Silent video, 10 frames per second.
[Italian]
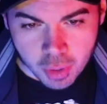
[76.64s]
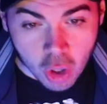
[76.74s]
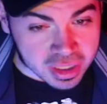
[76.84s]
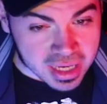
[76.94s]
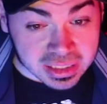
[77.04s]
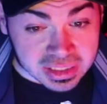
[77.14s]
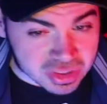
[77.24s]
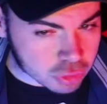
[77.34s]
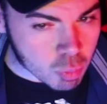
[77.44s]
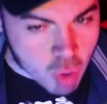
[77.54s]
Poi ha
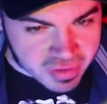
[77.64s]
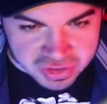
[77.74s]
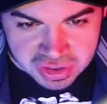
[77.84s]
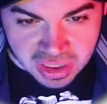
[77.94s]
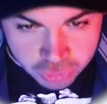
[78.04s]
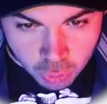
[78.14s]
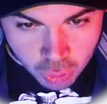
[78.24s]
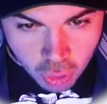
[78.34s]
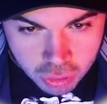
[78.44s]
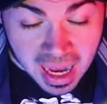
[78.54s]
iniziato a muoversi da
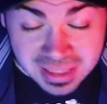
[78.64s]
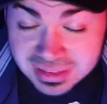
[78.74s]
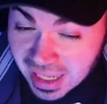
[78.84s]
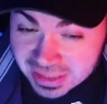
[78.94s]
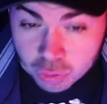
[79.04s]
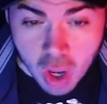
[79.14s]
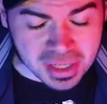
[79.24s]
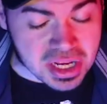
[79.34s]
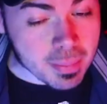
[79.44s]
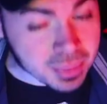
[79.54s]
solo, andando a
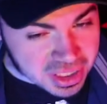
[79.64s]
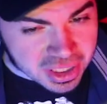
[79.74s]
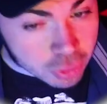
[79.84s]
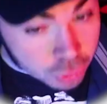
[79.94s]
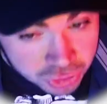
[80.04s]
riaprire lo